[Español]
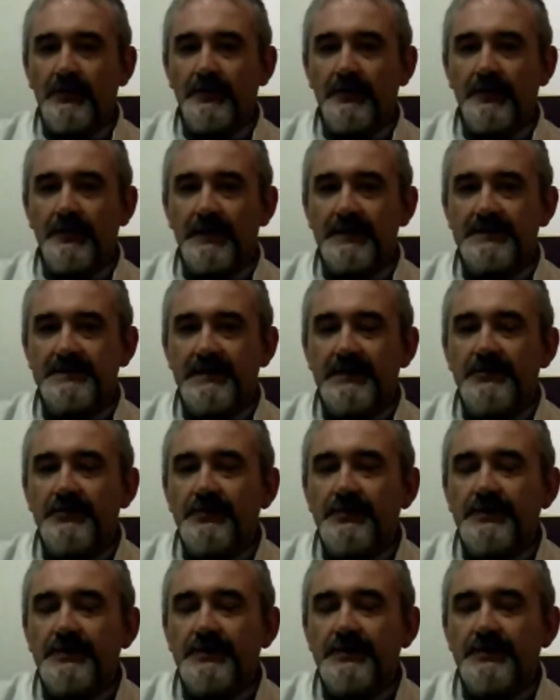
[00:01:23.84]
Entonces,
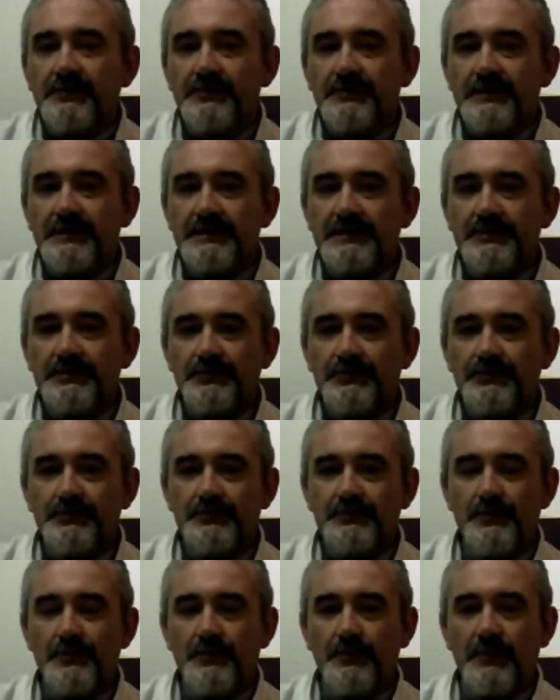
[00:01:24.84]
dentro de ese
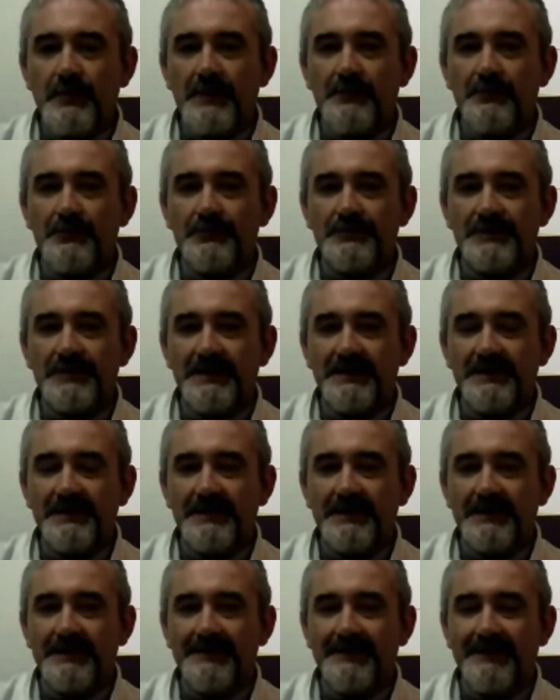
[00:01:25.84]
contexto, vamos a
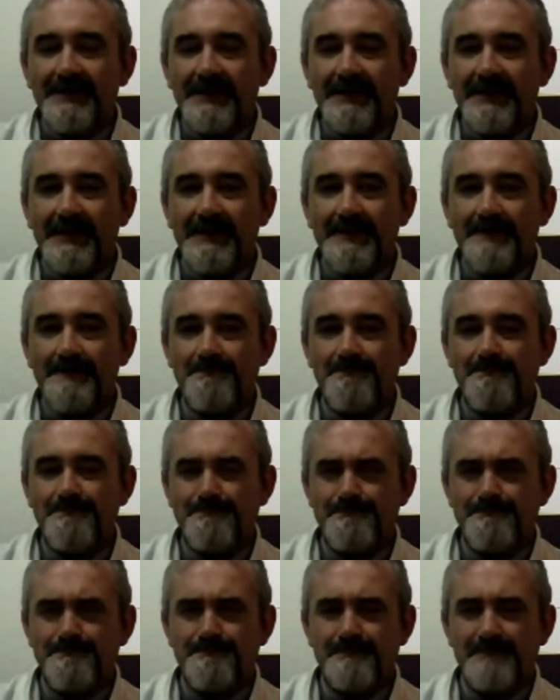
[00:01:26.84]
intentar
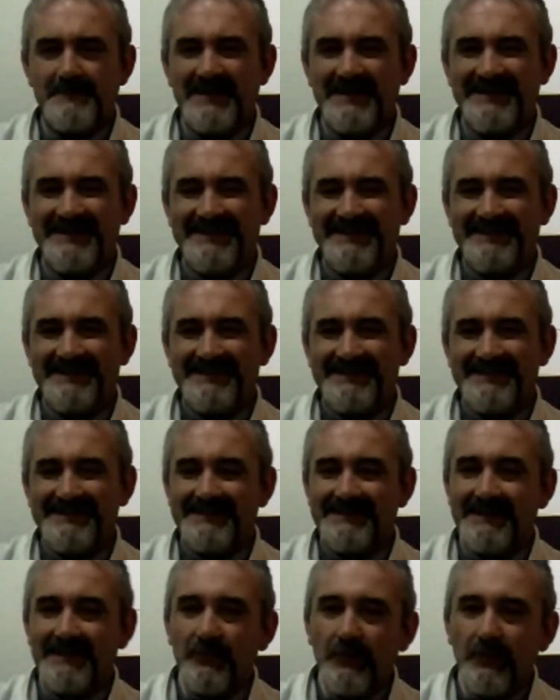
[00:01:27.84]

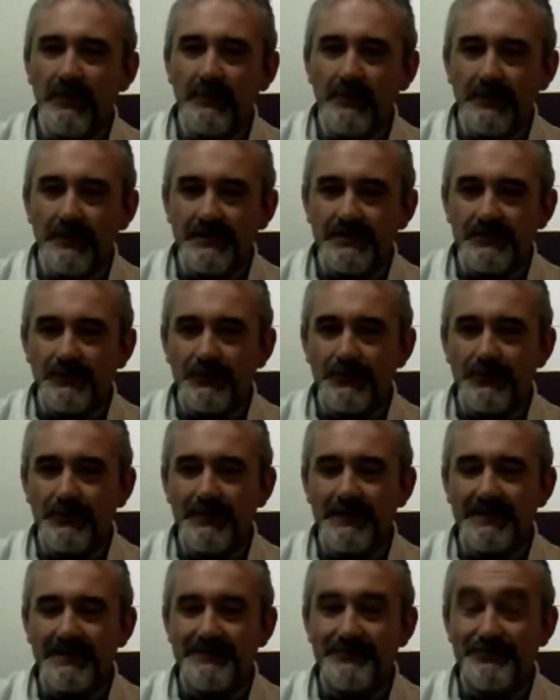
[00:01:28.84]
Dar un libro de
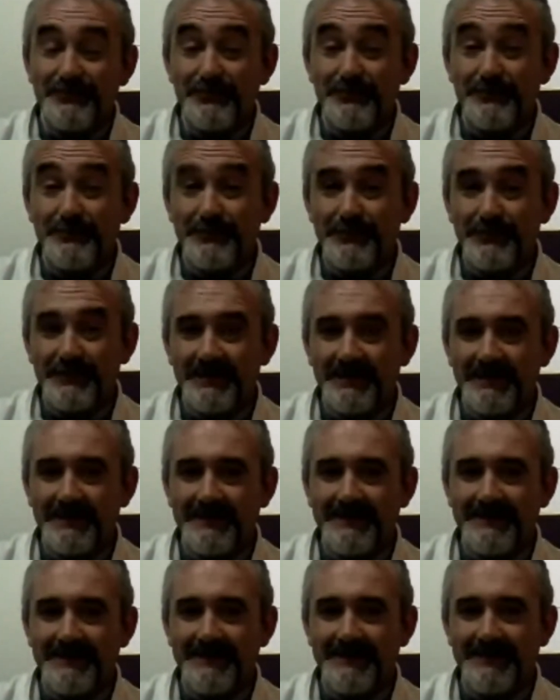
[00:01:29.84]
instrucciones no
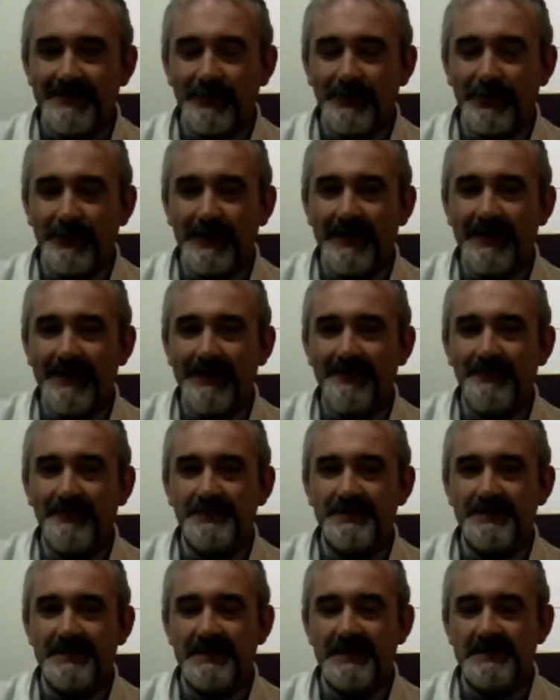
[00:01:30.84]
porque ojalá
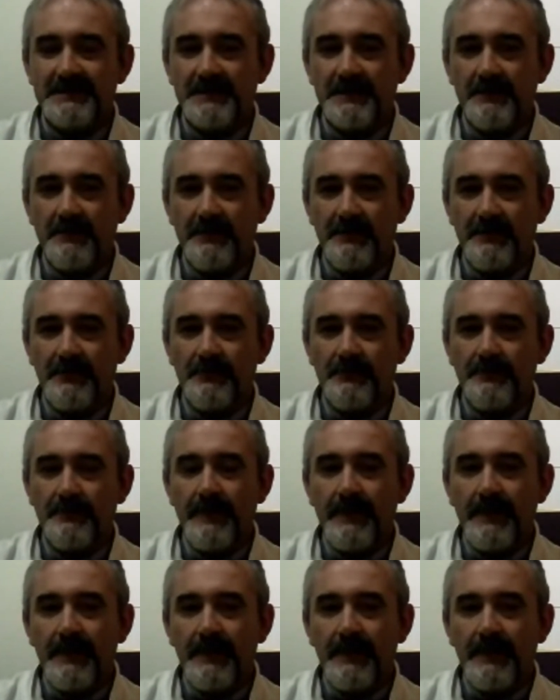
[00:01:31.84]
fuese tan sencillo.